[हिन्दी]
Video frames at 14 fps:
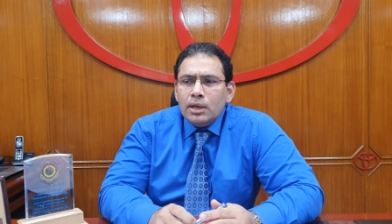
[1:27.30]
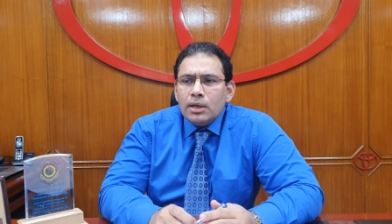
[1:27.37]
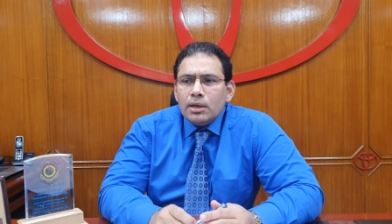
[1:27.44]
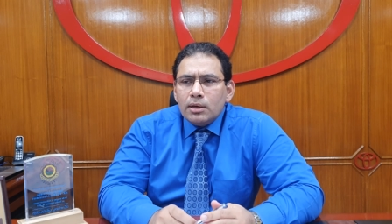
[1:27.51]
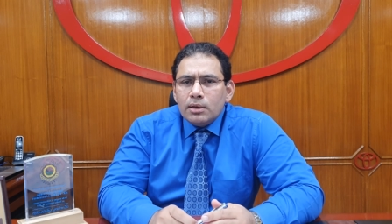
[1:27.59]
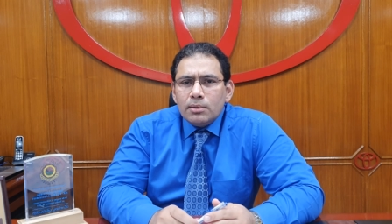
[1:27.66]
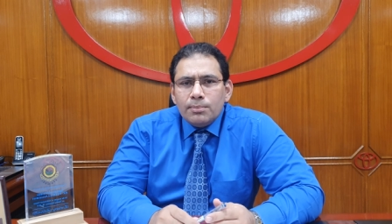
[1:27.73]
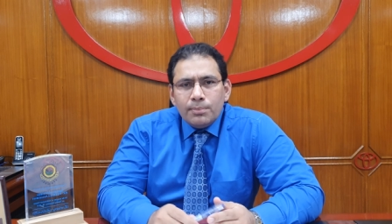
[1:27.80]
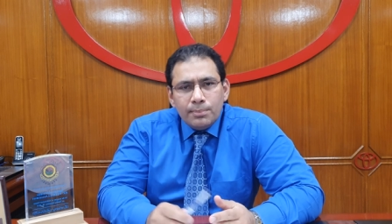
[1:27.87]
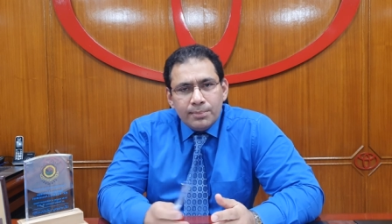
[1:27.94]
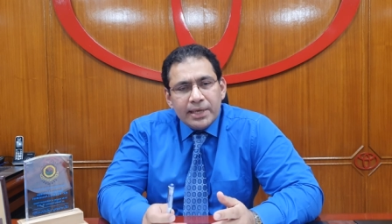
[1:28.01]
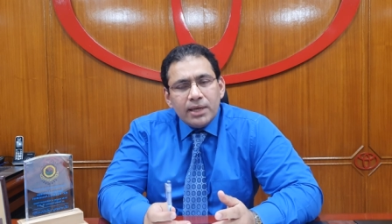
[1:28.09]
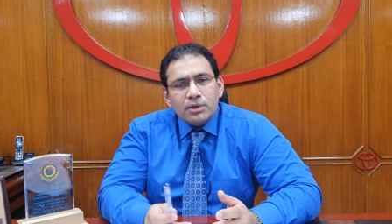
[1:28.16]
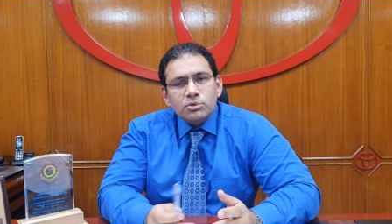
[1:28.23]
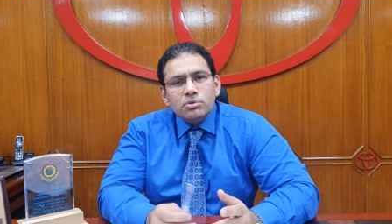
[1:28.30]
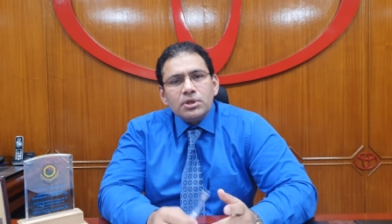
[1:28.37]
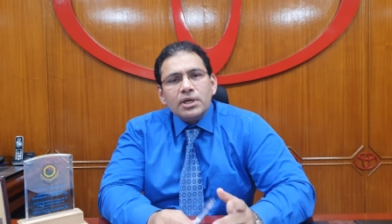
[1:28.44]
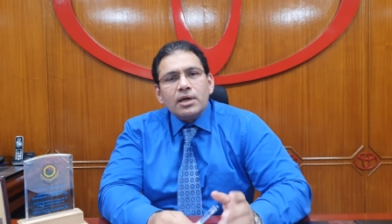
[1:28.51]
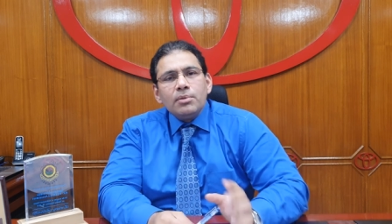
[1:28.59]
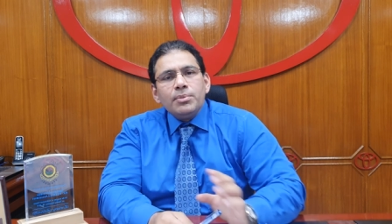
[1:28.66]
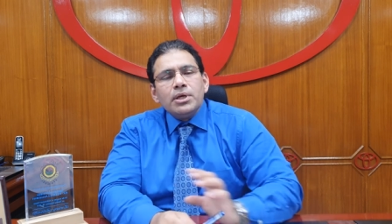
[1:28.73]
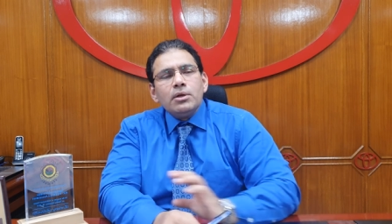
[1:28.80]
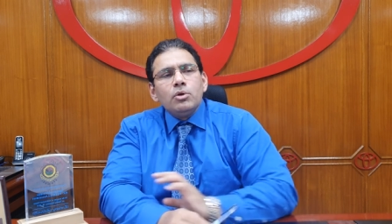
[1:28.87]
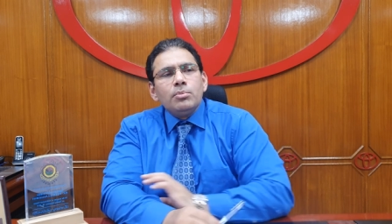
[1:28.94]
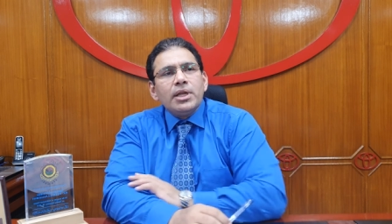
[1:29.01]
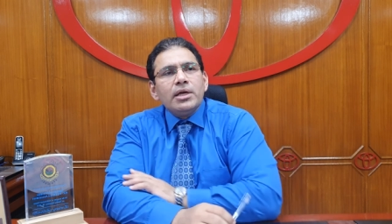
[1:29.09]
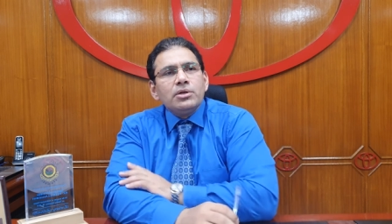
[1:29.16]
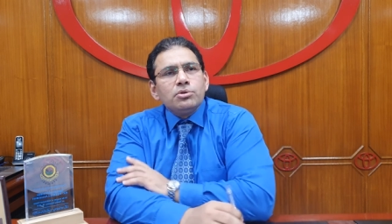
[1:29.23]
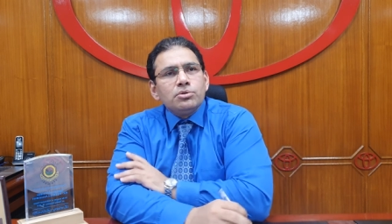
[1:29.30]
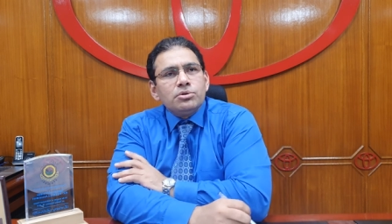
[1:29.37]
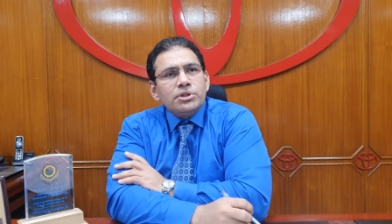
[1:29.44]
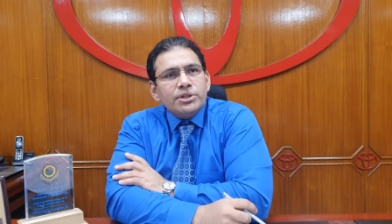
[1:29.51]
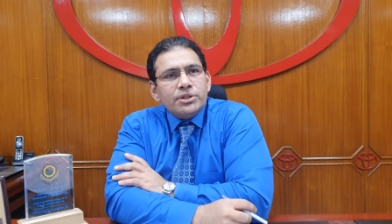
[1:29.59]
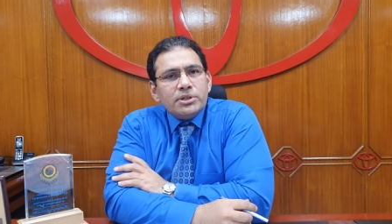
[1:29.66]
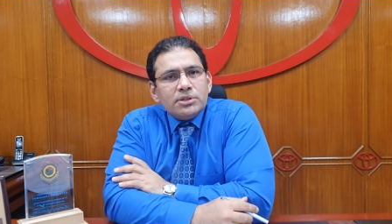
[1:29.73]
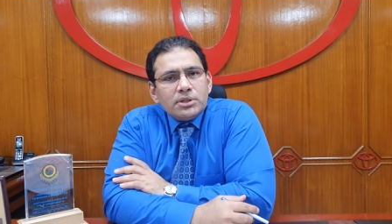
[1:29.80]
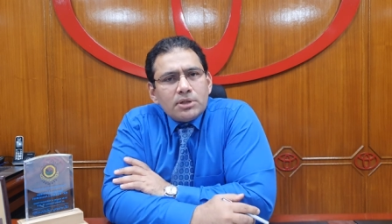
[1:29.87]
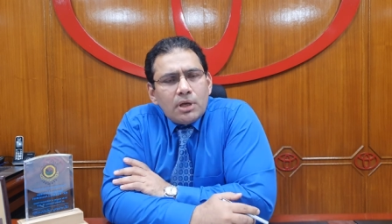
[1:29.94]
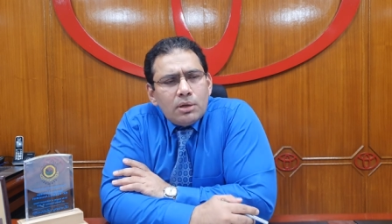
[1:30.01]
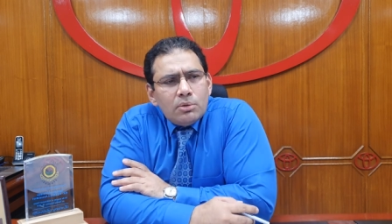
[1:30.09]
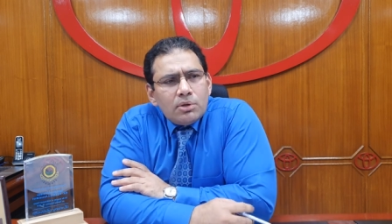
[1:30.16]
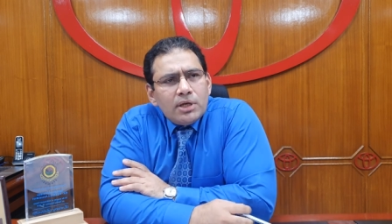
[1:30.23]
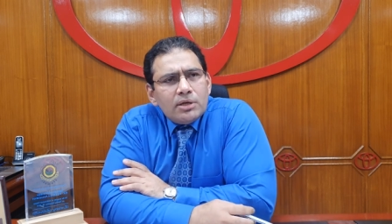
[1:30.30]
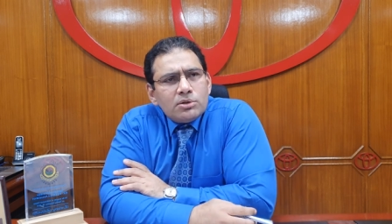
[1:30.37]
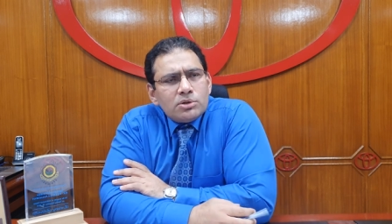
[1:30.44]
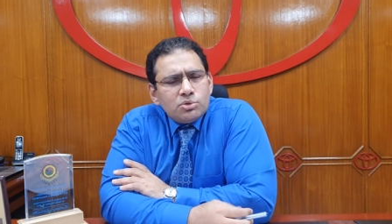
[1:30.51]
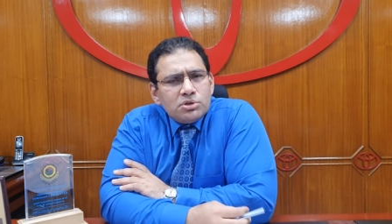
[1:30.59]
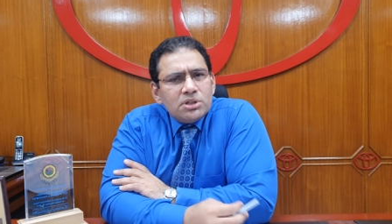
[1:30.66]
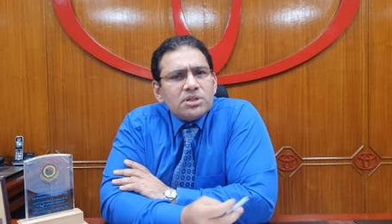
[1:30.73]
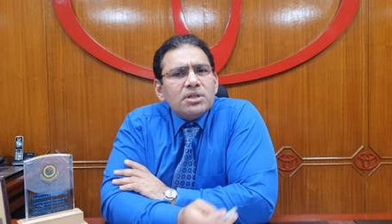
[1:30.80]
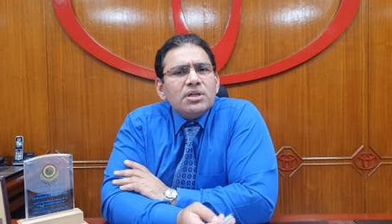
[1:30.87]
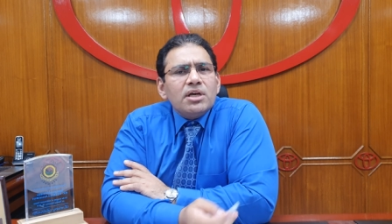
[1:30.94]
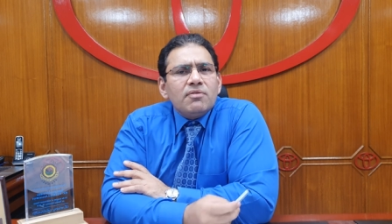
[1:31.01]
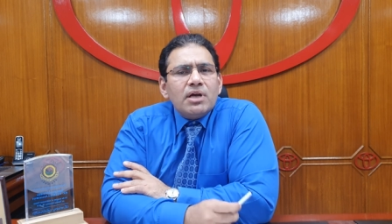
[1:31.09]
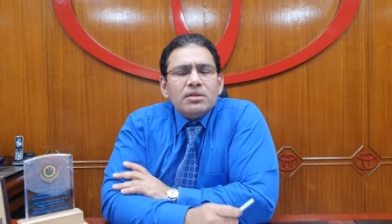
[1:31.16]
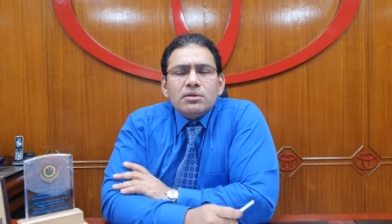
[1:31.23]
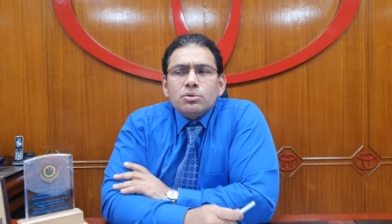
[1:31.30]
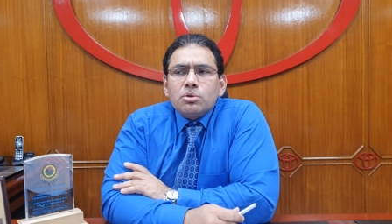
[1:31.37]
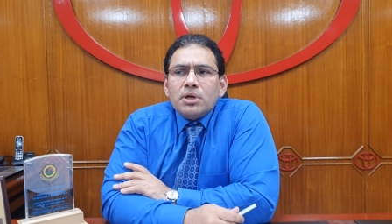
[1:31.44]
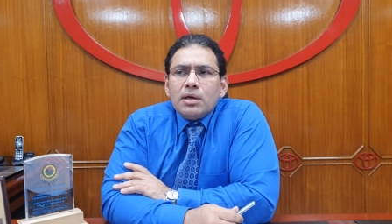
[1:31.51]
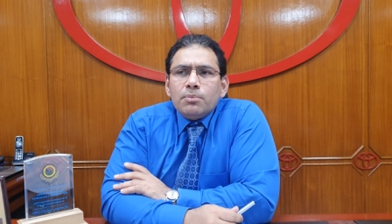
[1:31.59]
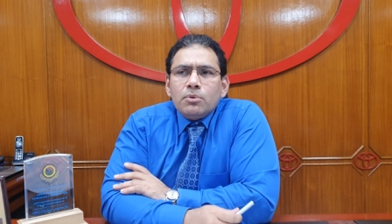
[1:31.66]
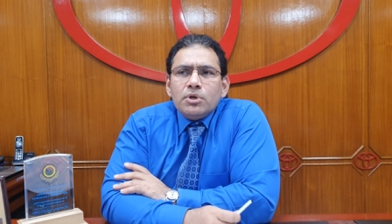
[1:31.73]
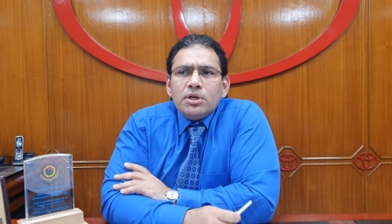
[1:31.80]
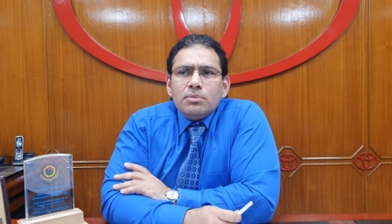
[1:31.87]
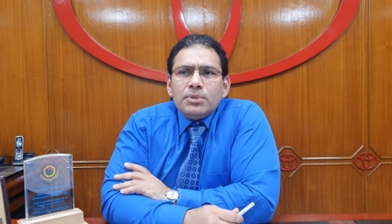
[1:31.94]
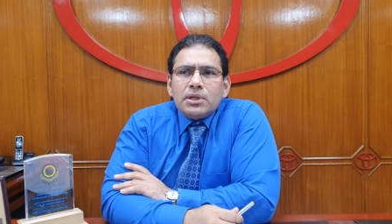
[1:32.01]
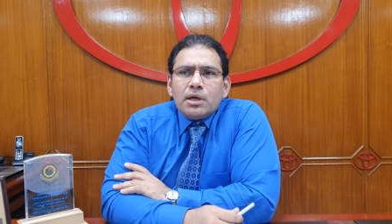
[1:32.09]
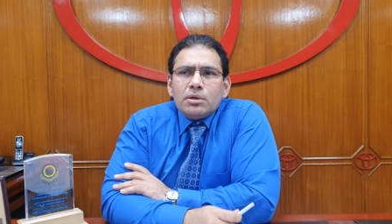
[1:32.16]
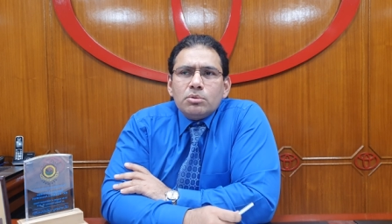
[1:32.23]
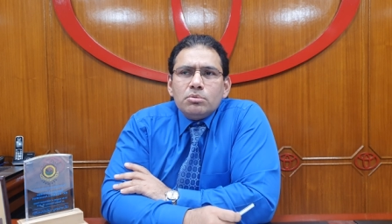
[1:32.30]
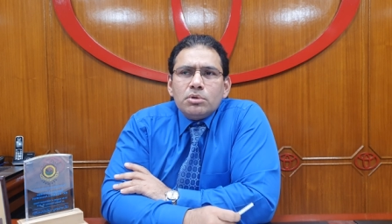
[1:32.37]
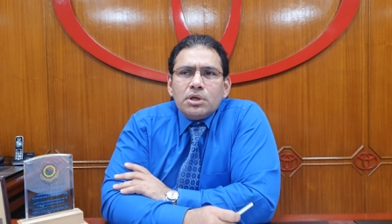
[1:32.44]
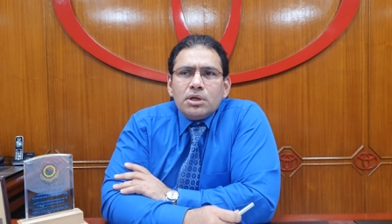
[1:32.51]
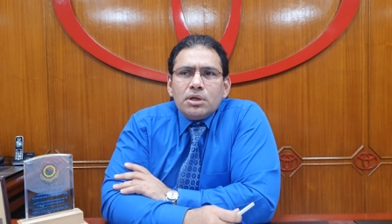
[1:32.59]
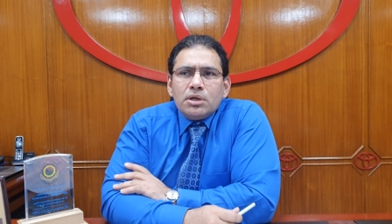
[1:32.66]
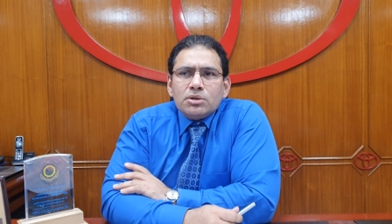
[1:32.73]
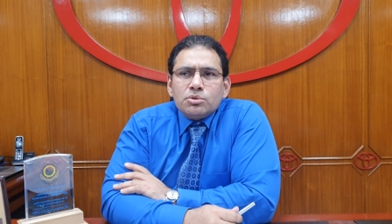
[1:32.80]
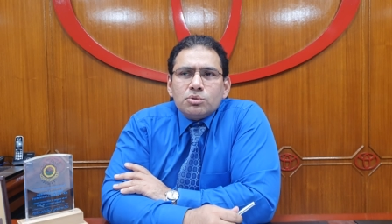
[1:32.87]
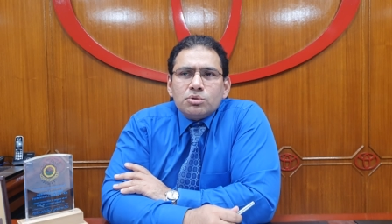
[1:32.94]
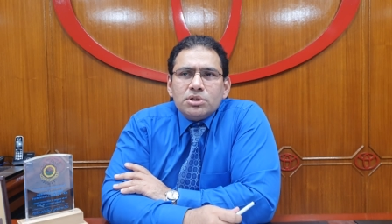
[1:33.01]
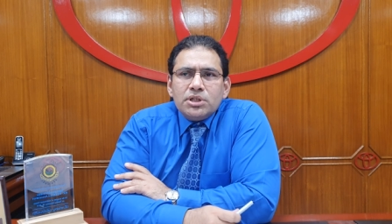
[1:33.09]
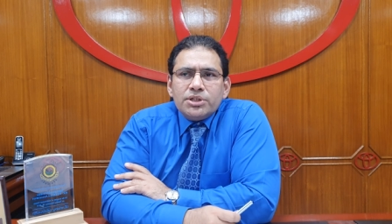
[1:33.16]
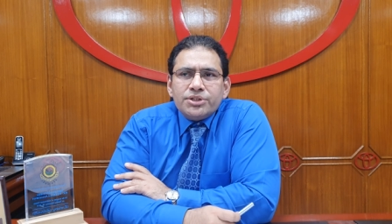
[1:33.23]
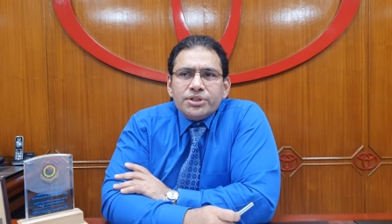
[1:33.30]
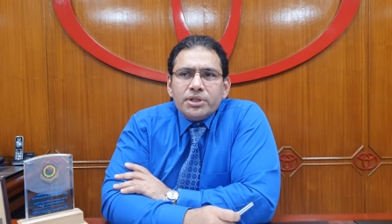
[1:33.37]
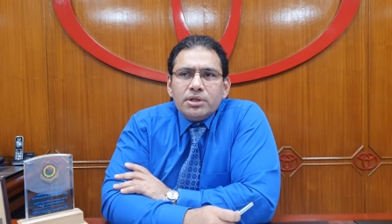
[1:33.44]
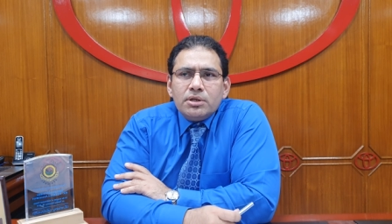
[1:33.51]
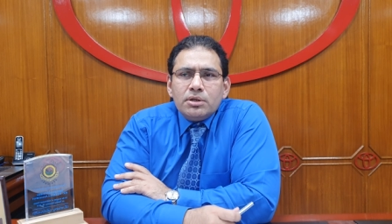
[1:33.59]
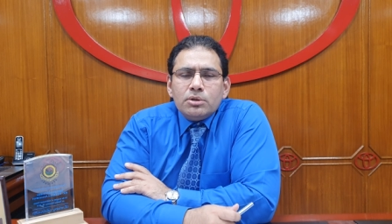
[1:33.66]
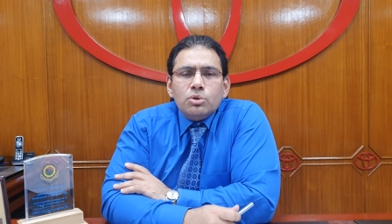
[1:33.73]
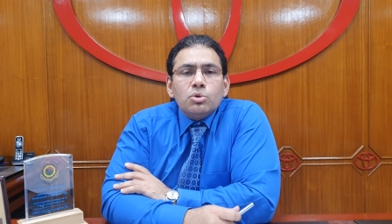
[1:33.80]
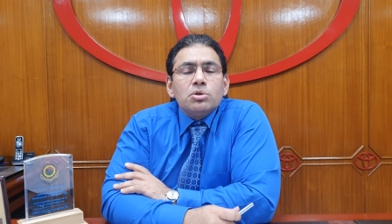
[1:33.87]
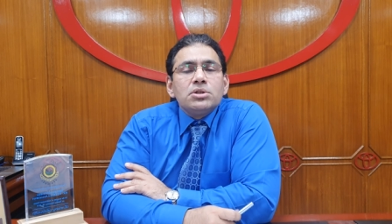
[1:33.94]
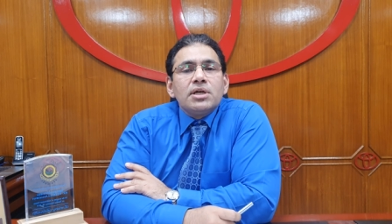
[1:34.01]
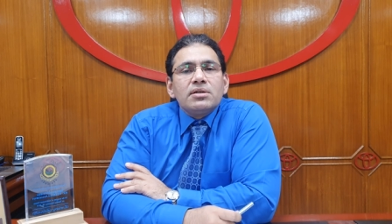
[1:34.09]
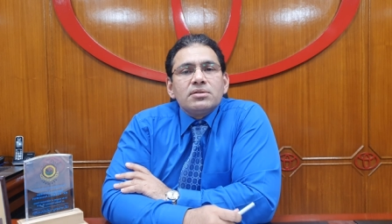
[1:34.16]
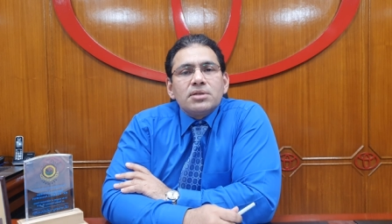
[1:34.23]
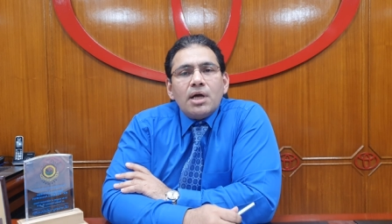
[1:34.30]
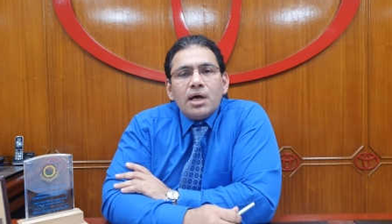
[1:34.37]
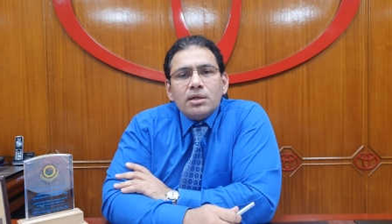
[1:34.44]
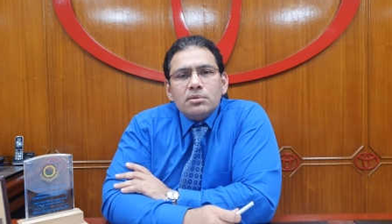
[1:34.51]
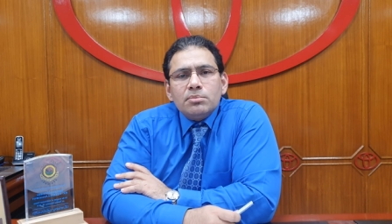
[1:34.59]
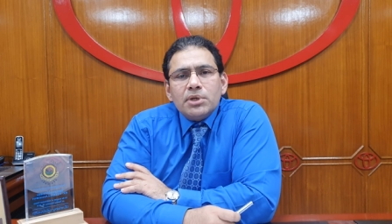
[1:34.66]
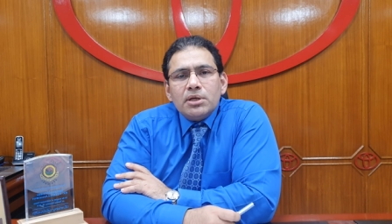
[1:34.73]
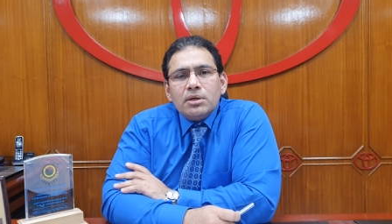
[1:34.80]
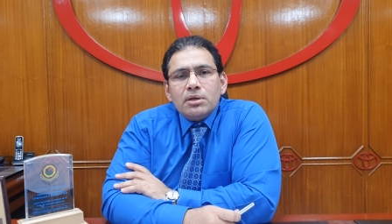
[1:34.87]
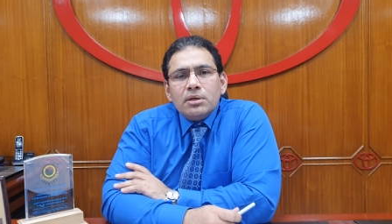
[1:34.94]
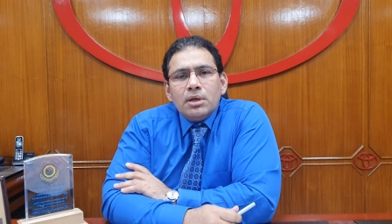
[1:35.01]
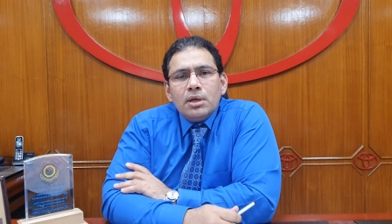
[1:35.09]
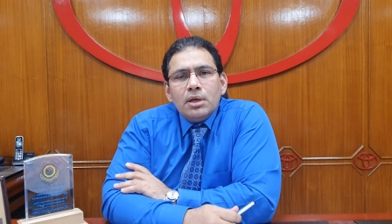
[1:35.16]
मेरा चूँकि आई बी एलुमनाई एसोसिएशन से ताल्लुक़ है एसोसिएशन के हवाले से थोड़ा आपको ये बता दूँ कि एसोसिएशन 2007 में